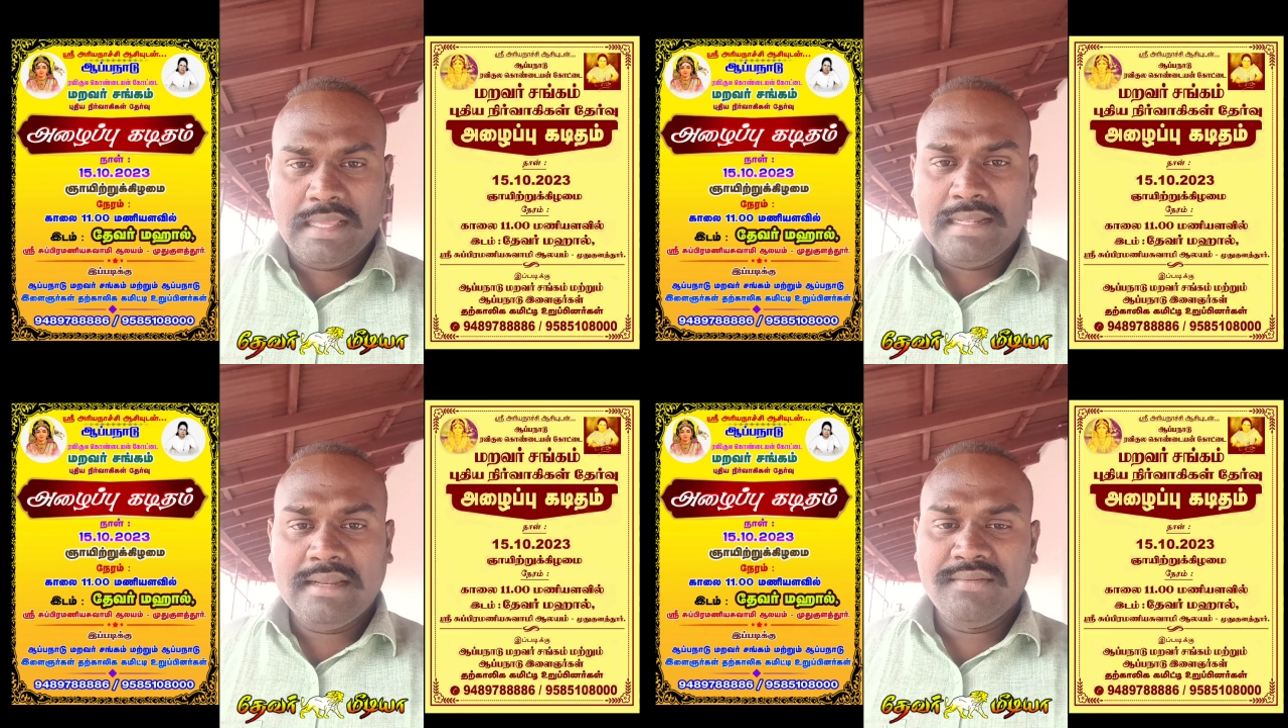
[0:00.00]

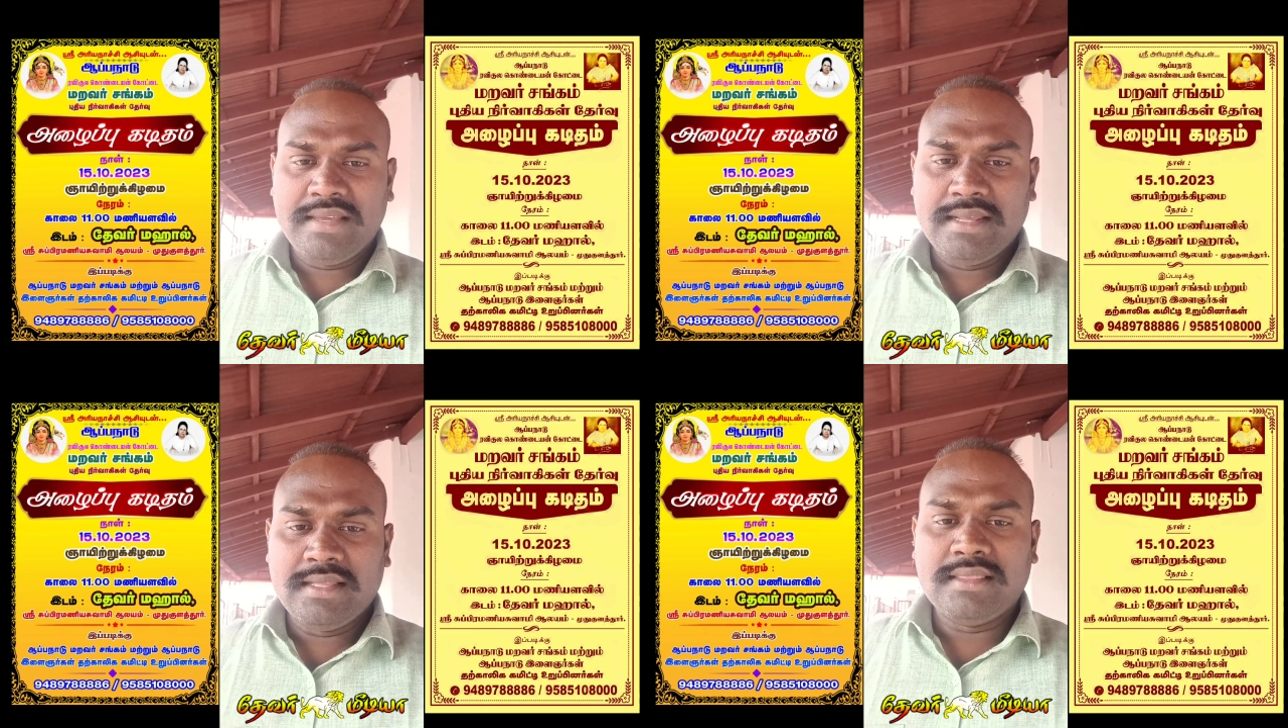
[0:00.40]
என்ன
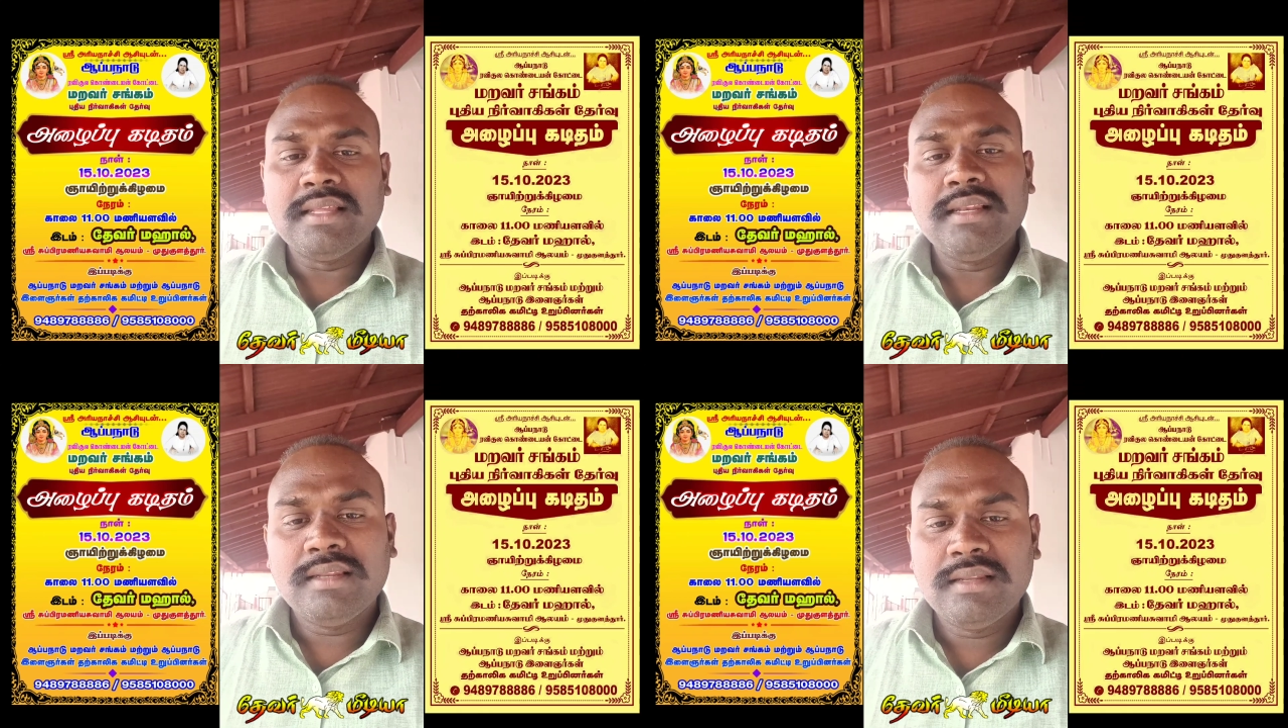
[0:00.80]

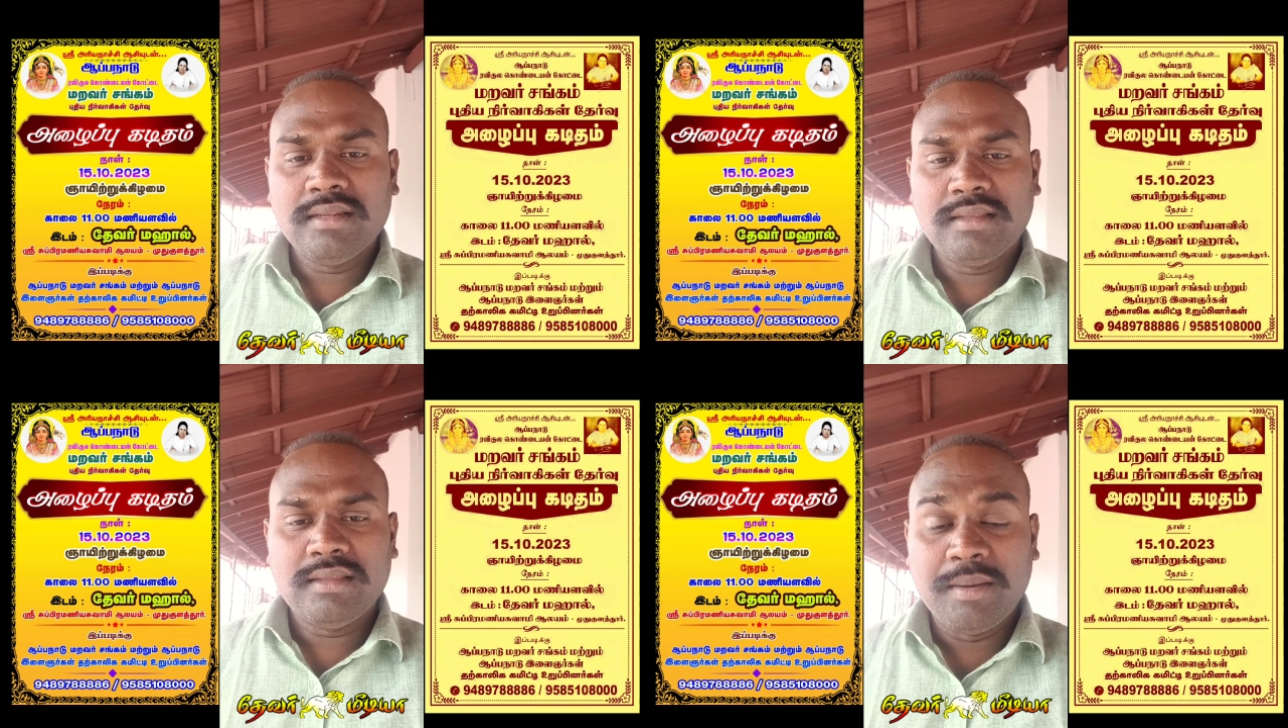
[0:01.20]
வீரியத்தில்
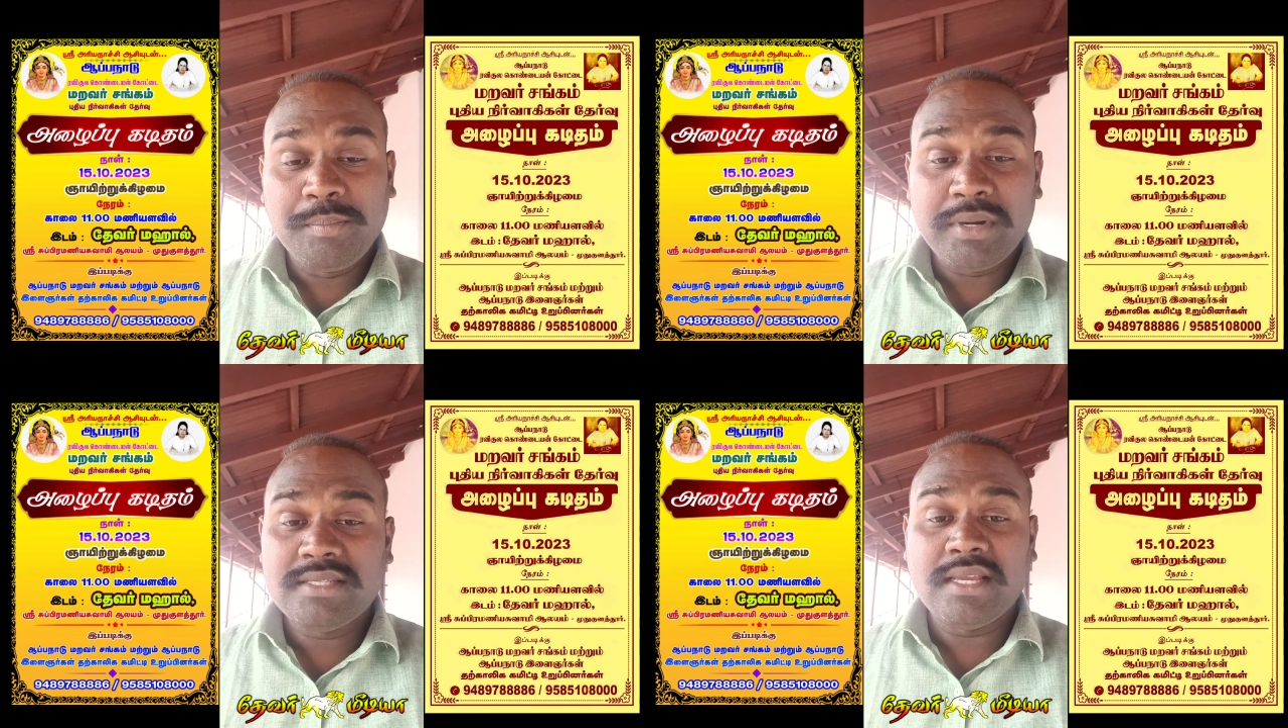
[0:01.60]

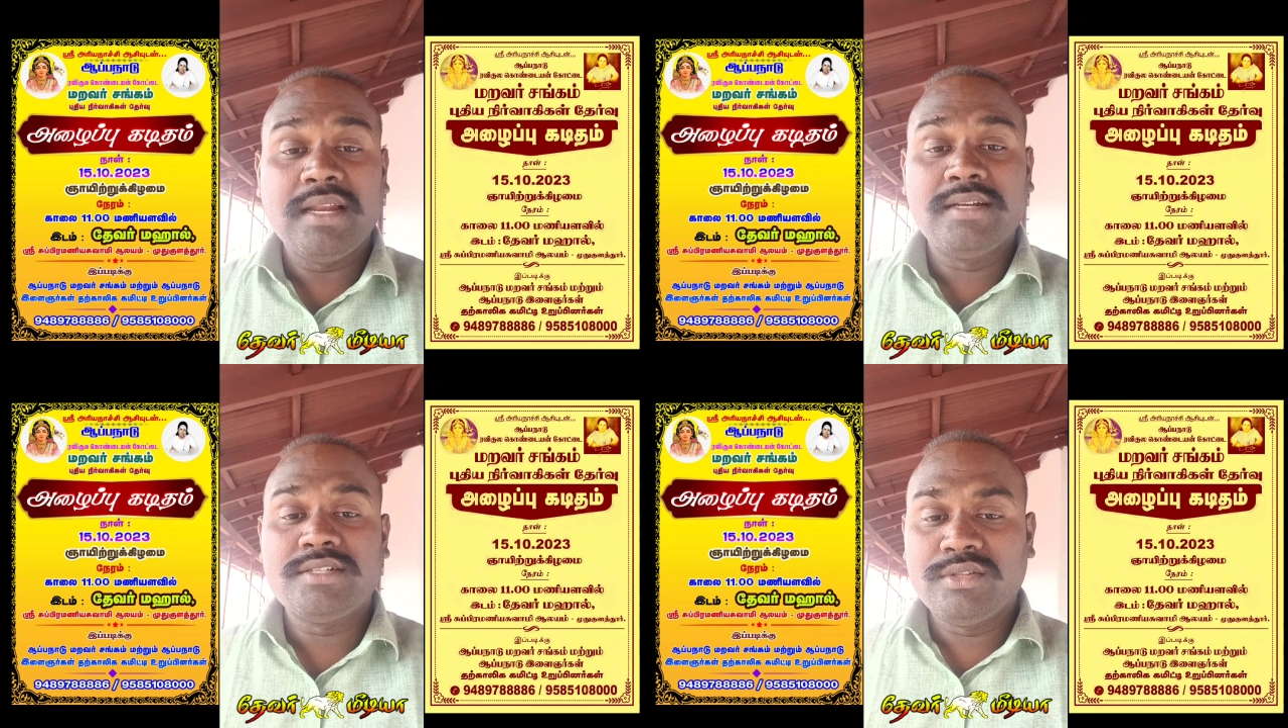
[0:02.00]
எப்படி
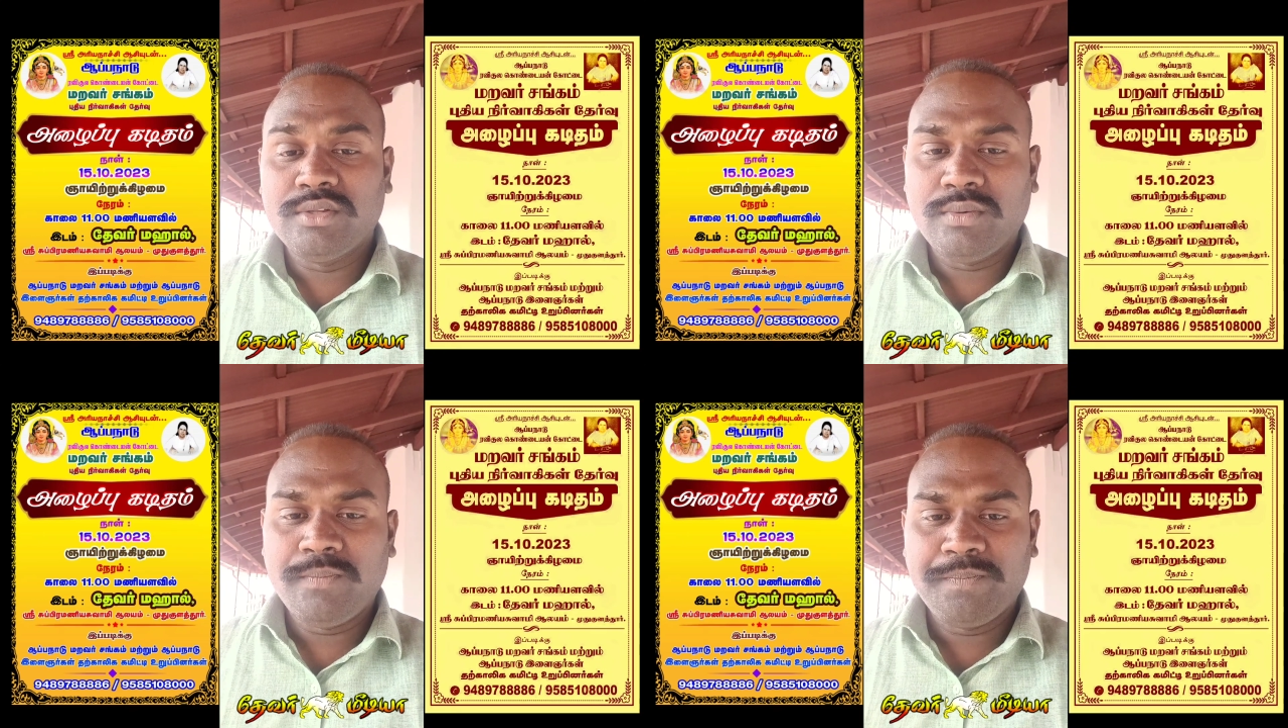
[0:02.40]
செயலாற்றியதோ